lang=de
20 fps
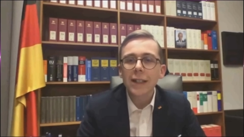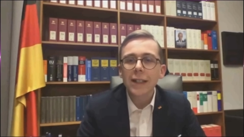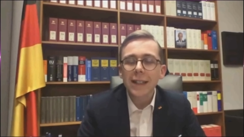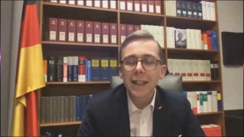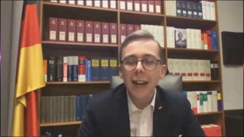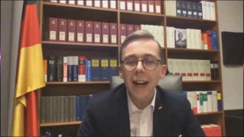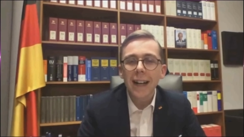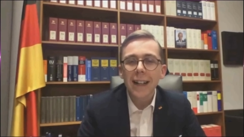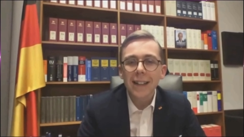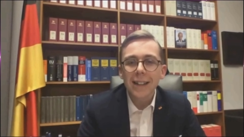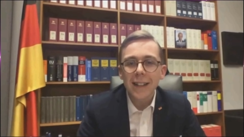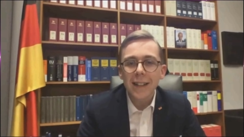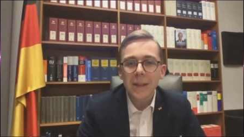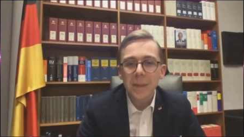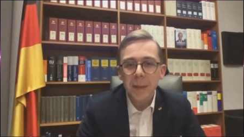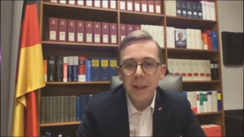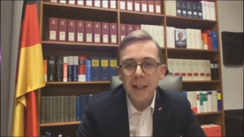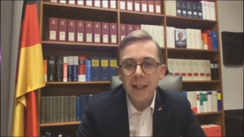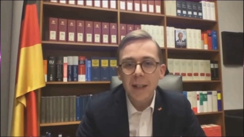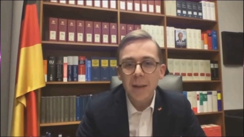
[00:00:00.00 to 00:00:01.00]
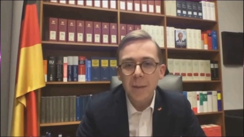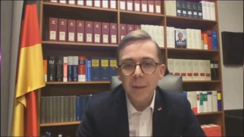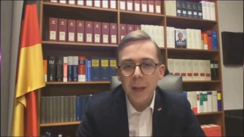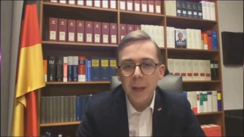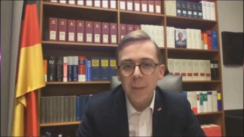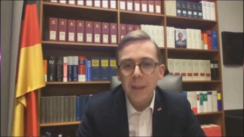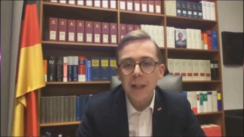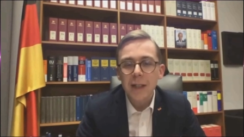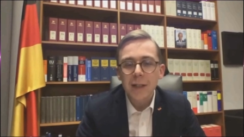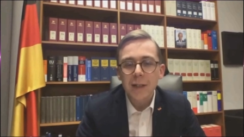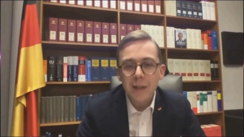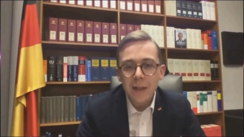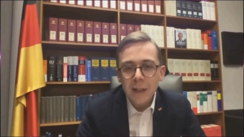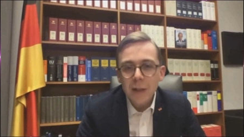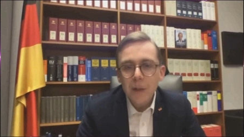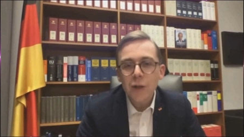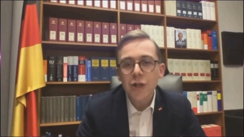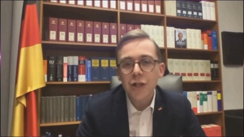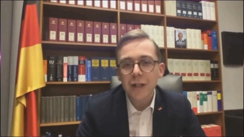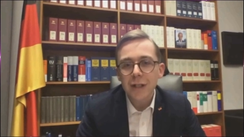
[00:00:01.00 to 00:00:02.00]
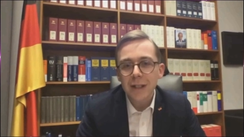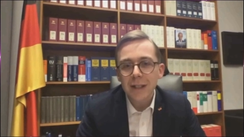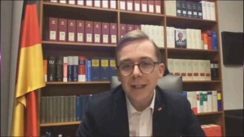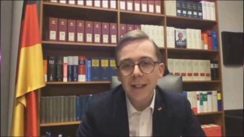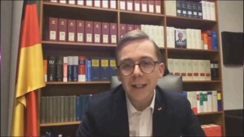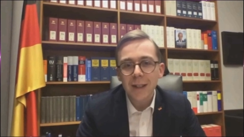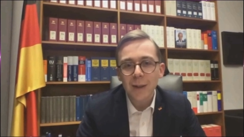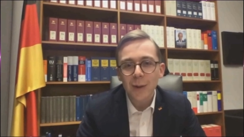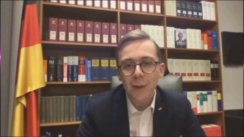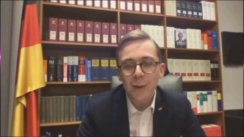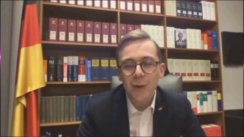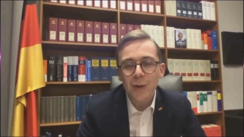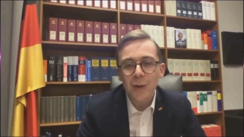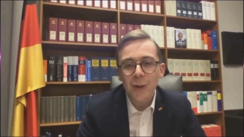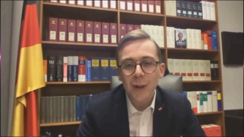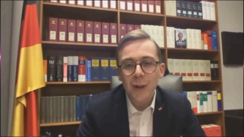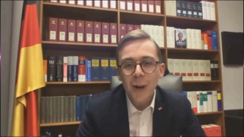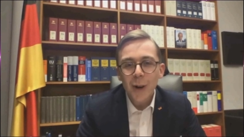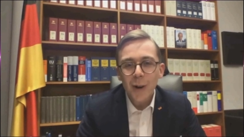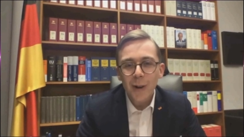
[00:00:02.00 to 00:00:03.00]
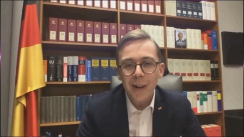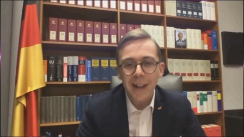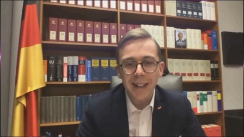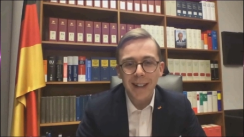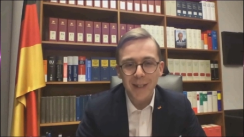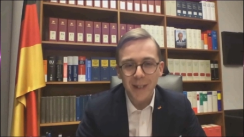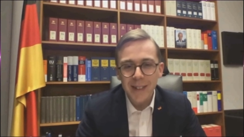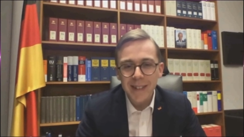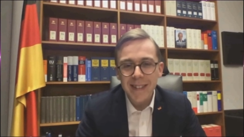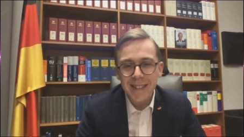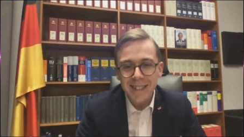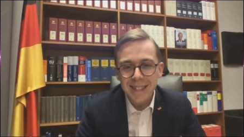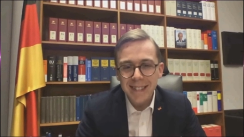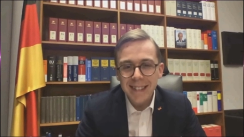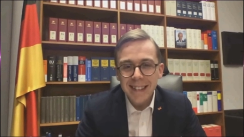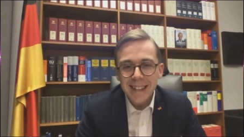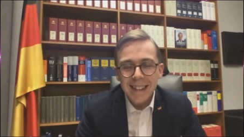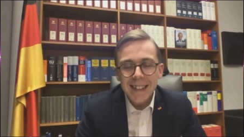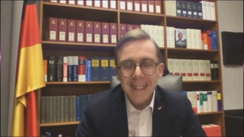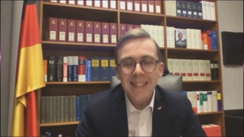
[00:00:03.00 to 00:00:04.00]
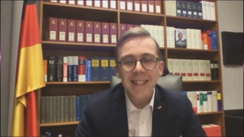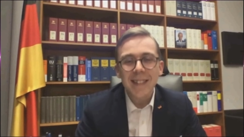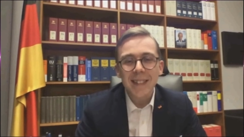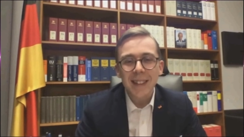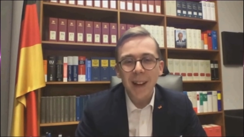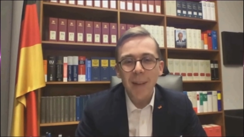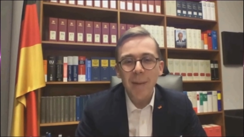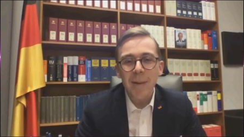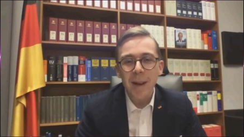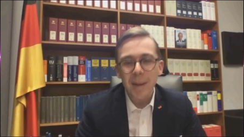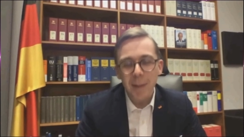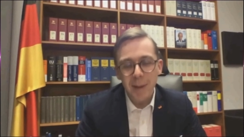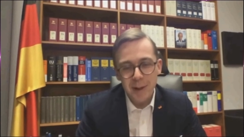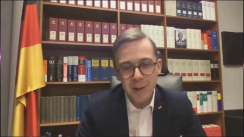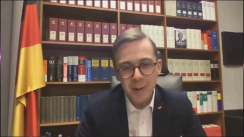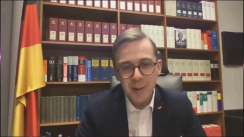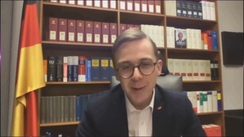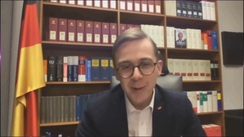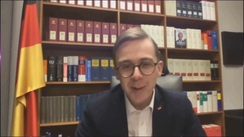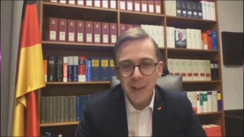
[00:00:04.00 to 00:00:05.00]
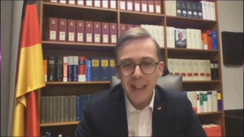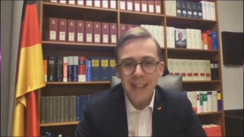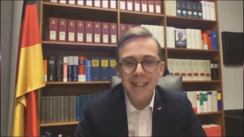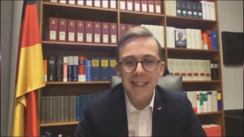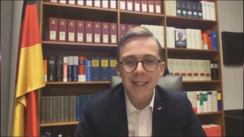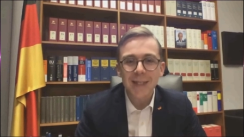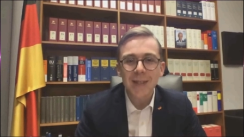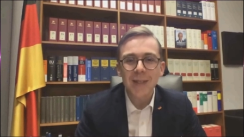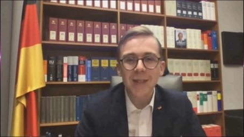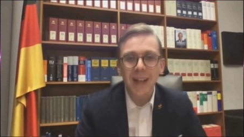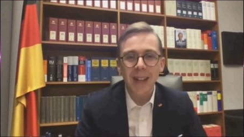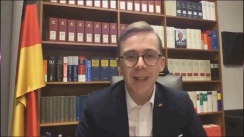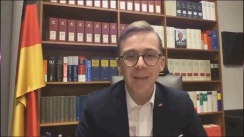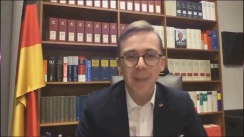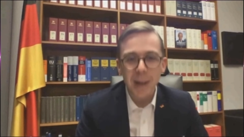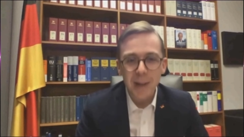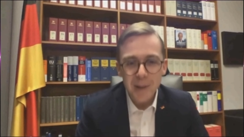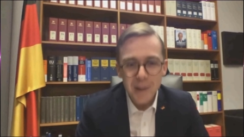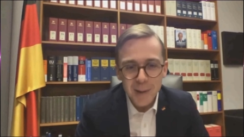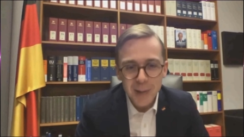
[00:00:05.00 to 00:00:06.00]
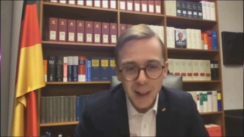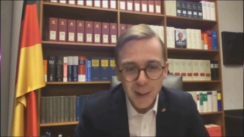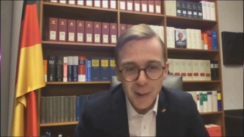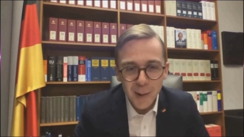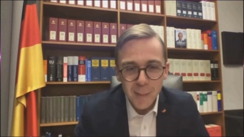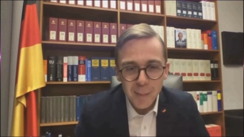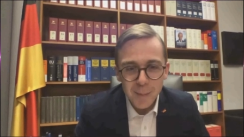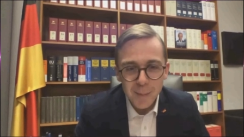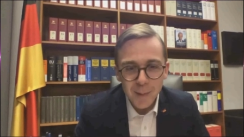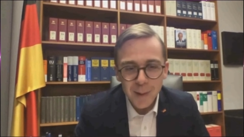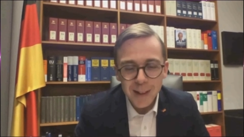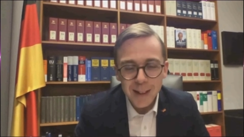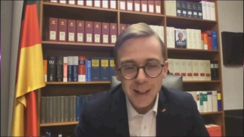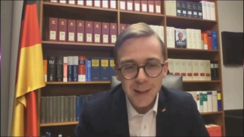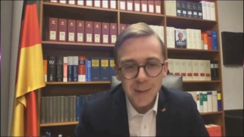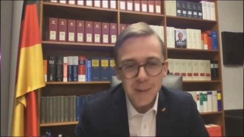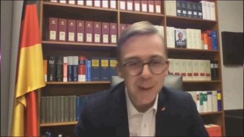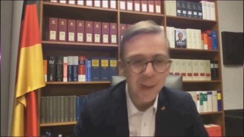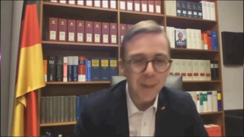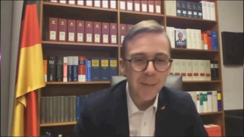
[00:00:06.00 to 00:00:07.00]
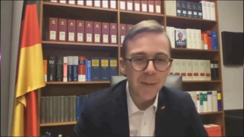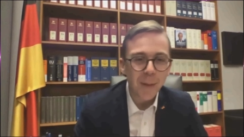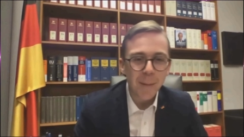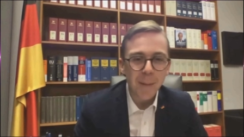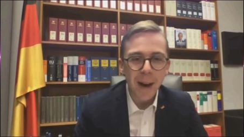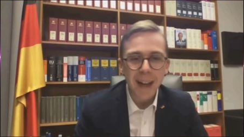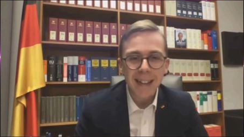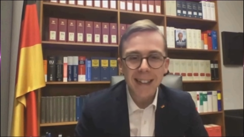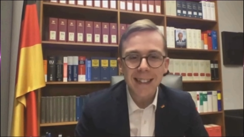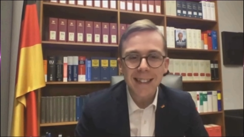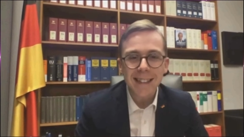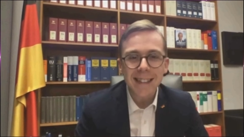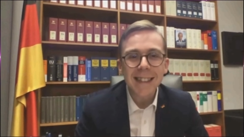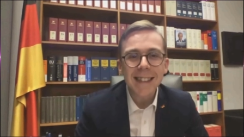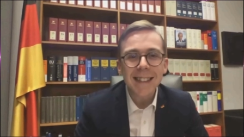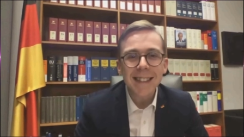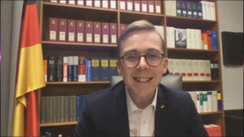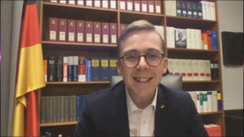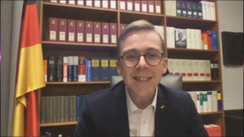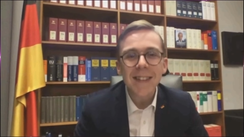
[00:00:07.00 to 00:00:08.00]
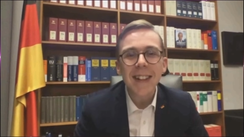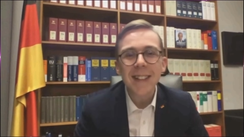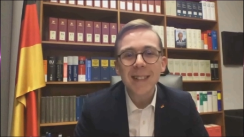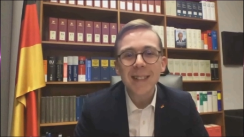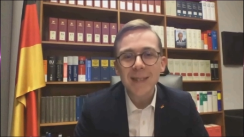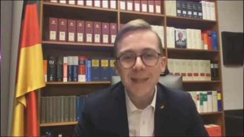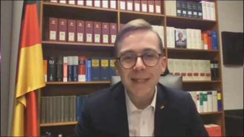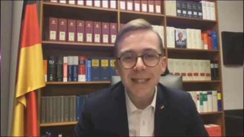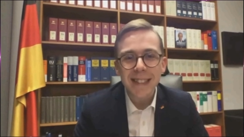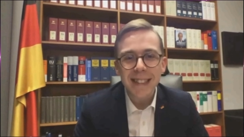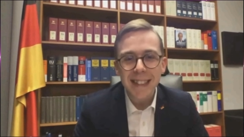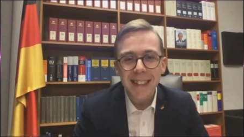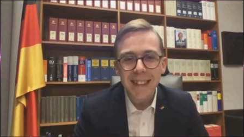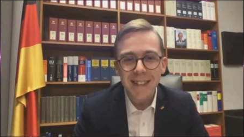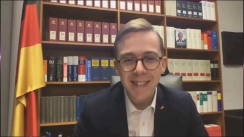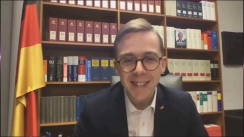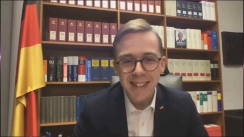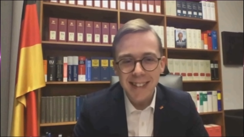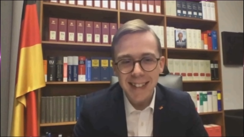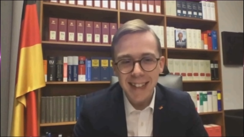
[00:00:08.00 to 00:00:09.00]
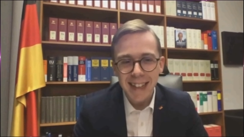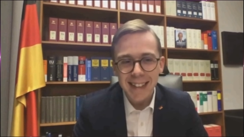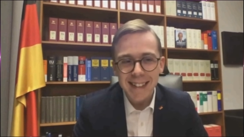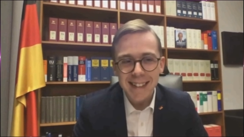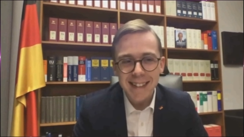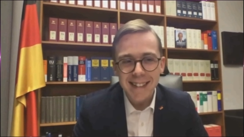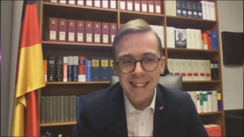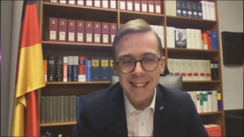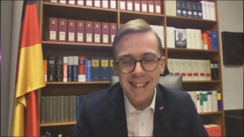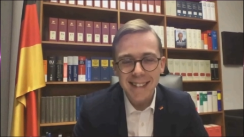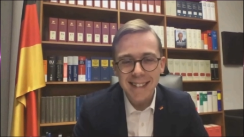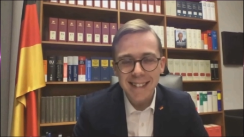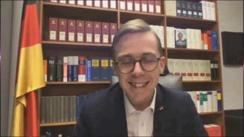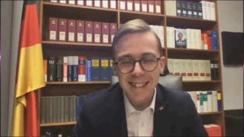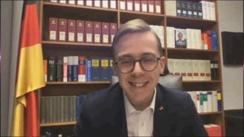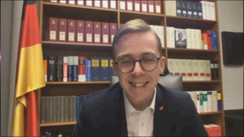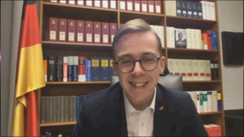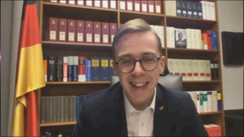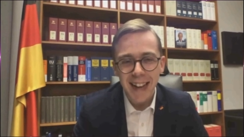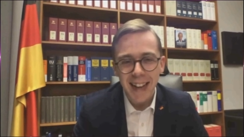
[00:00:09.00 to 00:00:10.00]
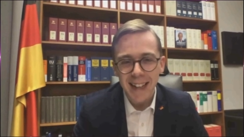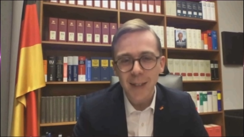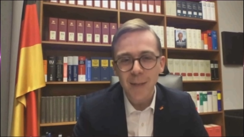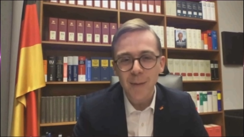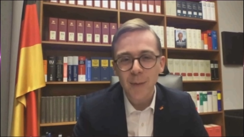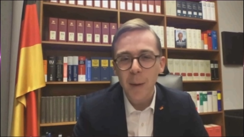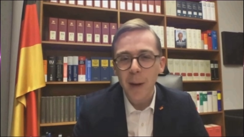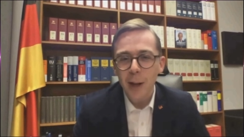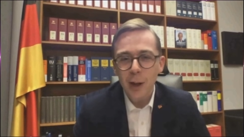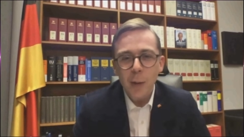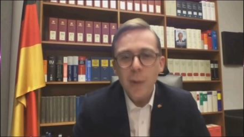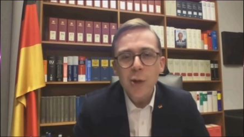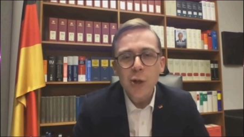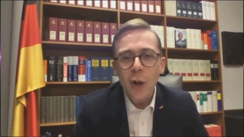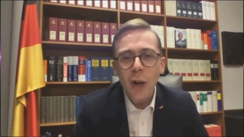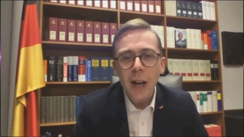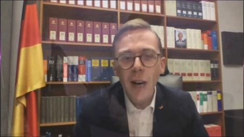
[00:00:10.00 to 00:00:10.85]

Möglichkeit des mit der, der genau. medizinischen äh, Nutzung ja. und ansonsten ist es glaube ich aber schon so, dass es sozusagen bei Schülergruppen und in YouTube-Formaten jetzt intensiver diskutiert wird als äh, irgendwie in anderen Formaten. Aber